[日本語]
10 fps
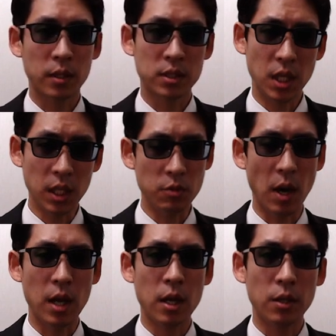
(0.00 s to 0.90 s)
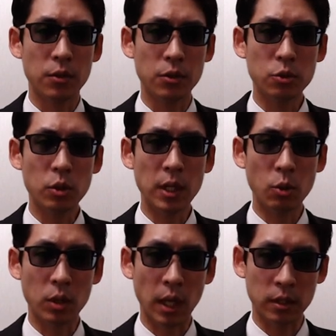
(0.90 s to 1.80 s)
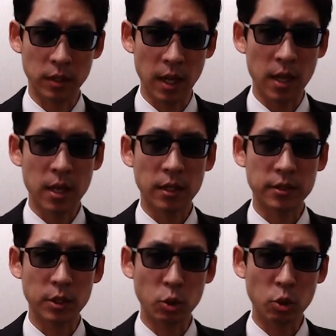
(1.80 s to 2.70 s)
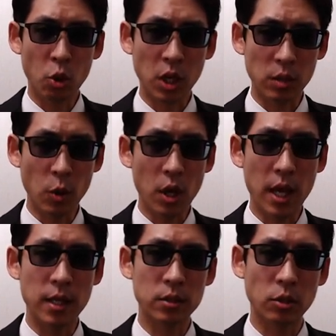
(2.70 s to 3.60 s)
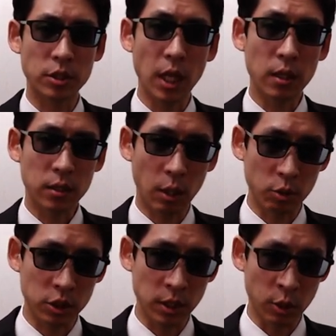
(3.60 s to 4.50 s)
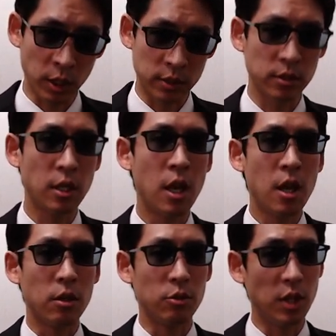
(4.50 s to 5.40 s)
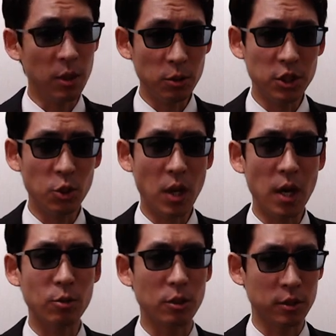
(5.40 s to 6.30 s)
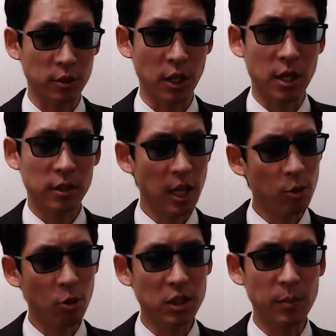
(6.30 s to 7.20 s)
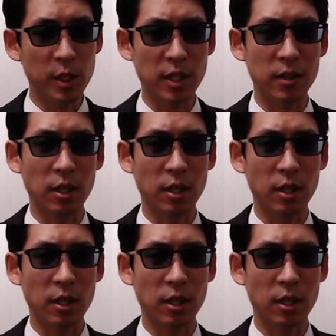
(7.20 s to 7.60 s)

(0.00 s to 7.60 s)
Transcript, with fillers: さらにはリュートなどの楽器で世俗の音楽も演奏して楽しんだようです。裏の事情があると言いつつ結構ザビエルさん